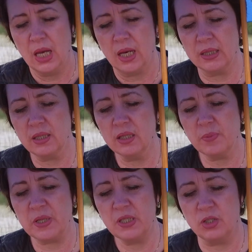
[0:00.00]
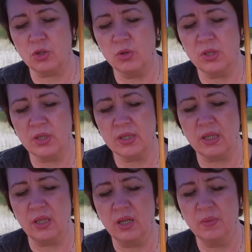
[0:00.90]
Хотела спросить, что делать с
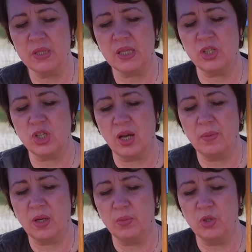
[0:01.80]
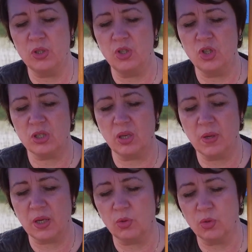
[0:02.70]
книгами, значками коммунистическими,
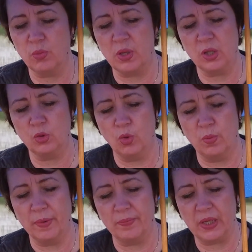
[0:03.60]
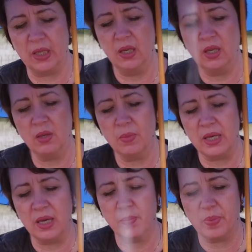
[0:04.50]
которые у меня дома. Книги не
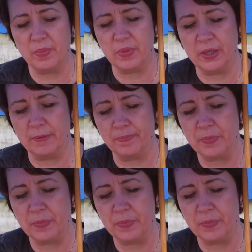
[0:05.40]
мои, а папины.